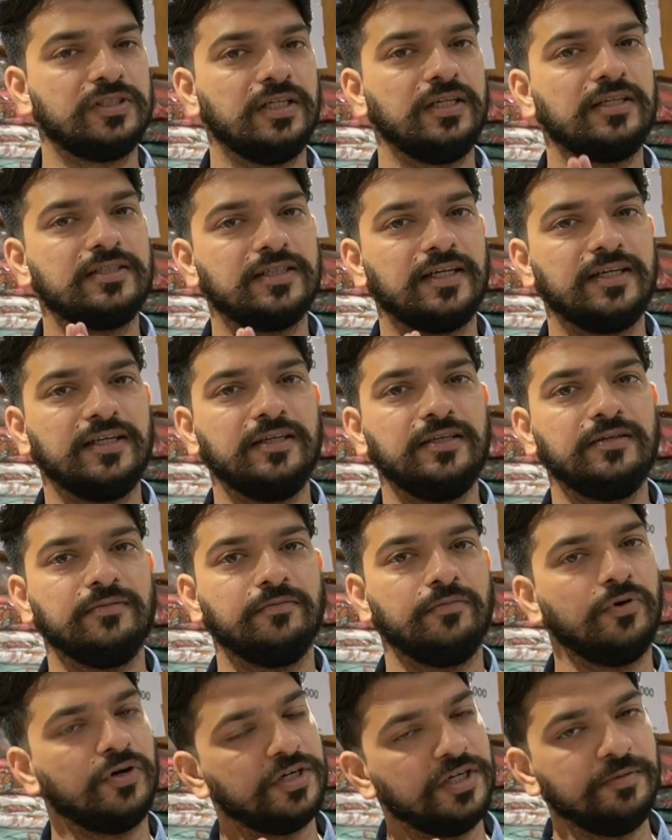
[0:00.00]
सिल्क साड़ी
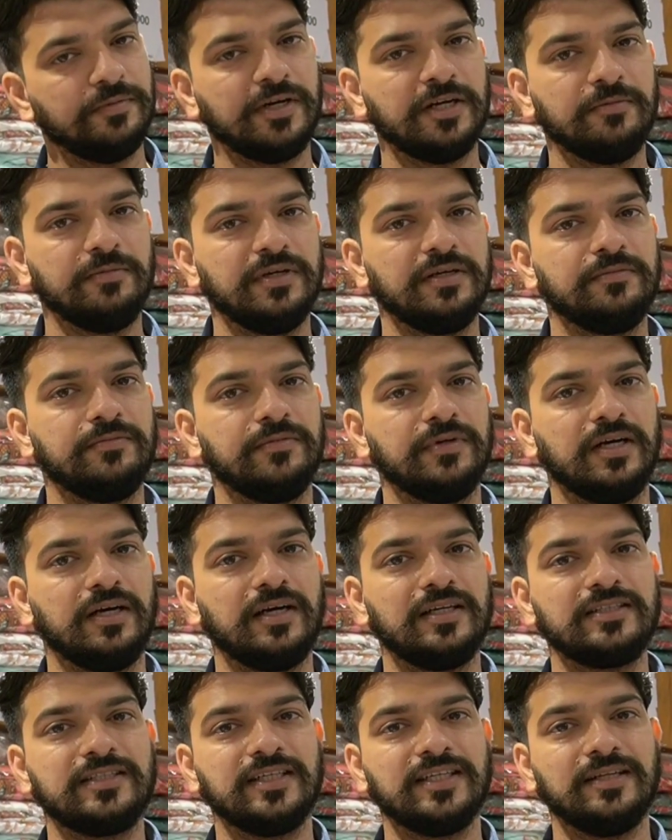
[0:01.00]
बहुत डिमांड में
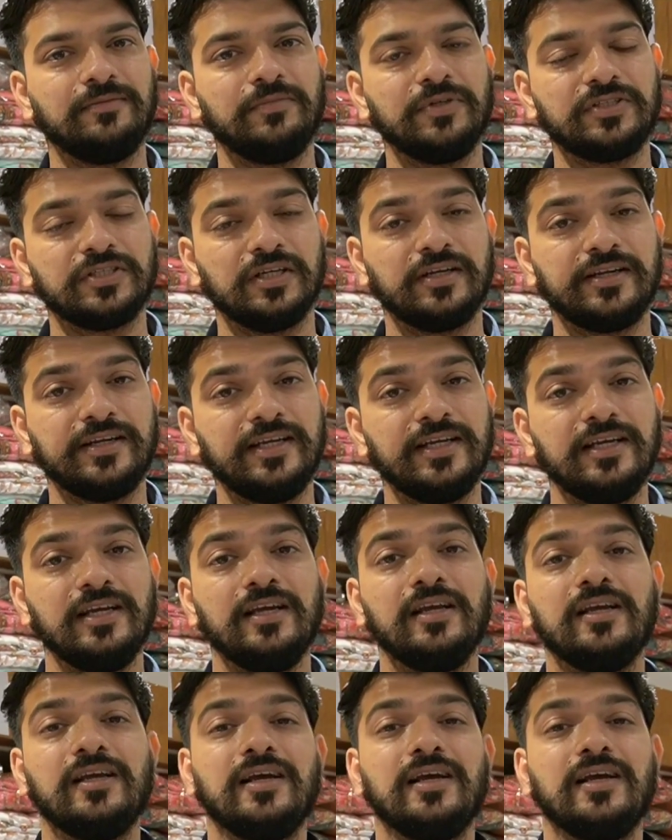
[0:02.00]
आज के टाइम पर चल रही है